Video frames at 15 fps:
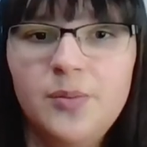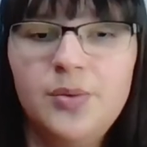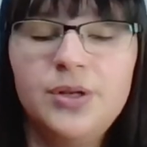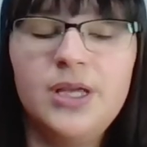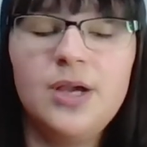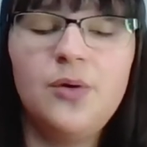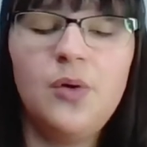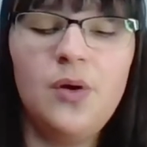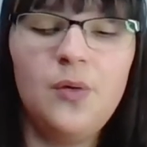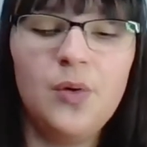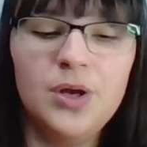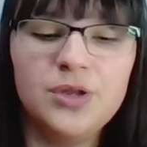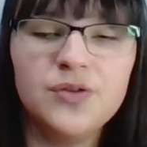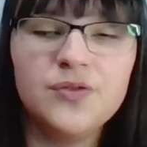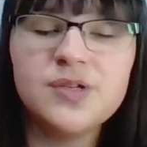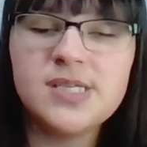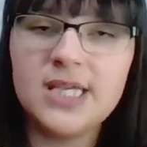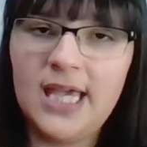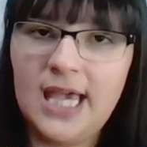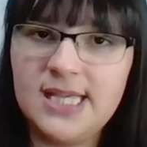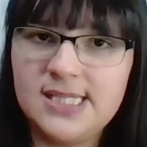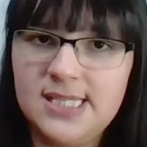Porque quando você
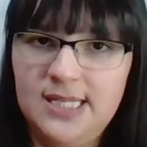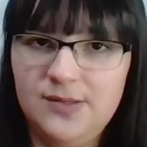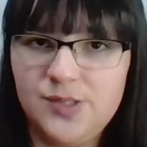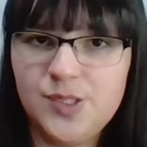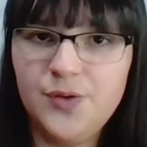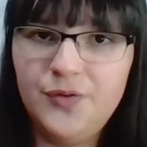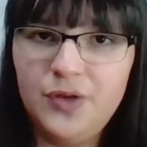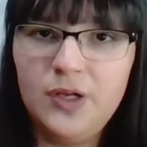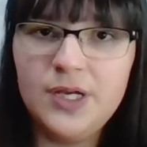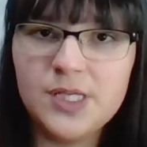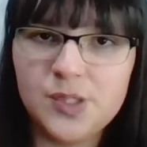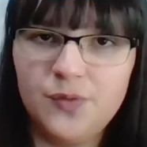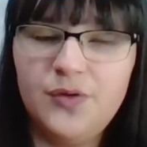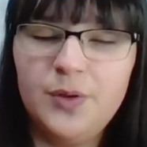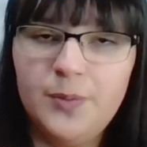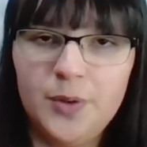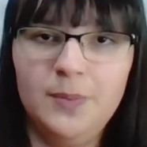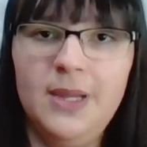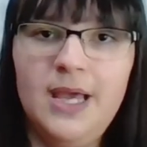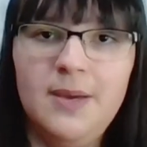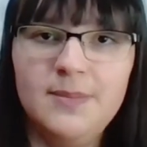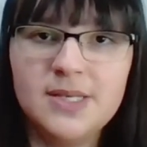quer ensinar o seu filho a resolver
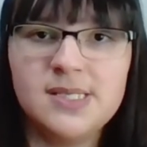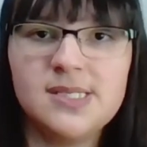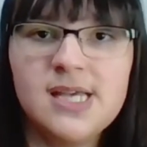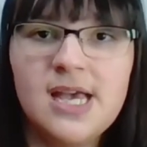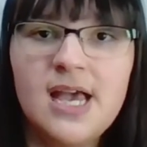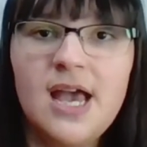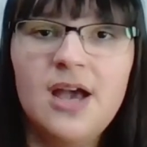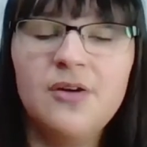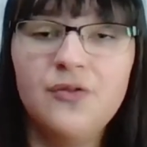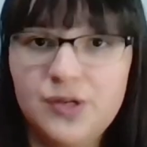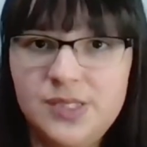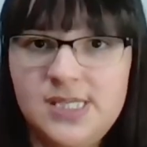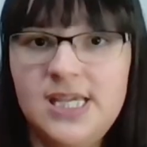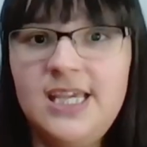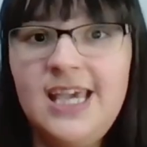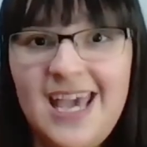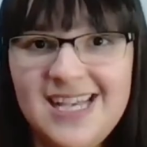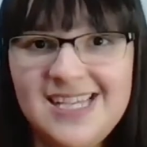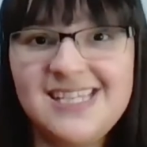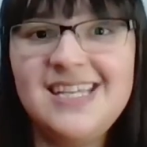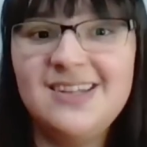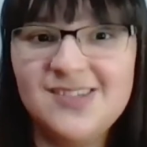problemas, você quer
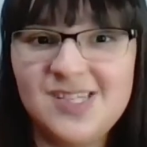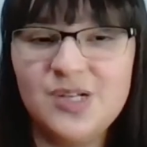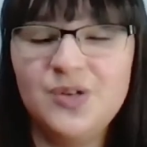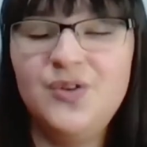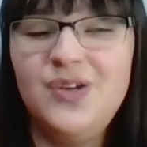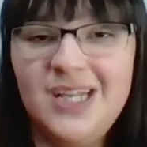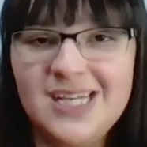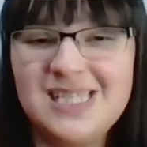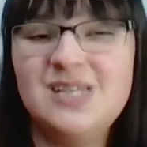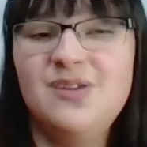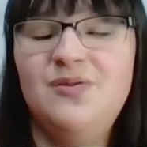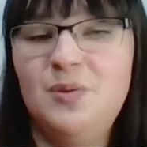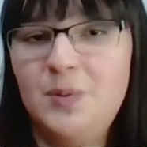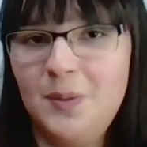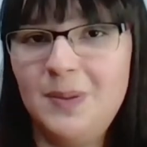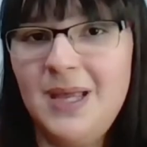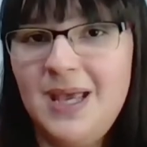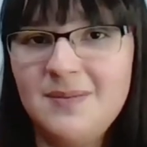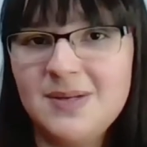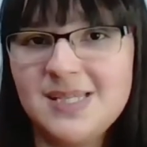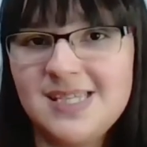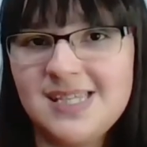ensinar o seu filho a resolver
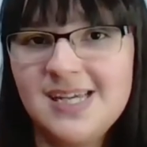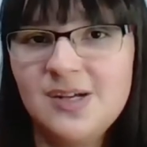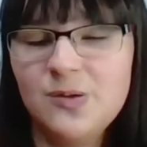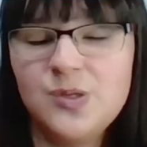problemas.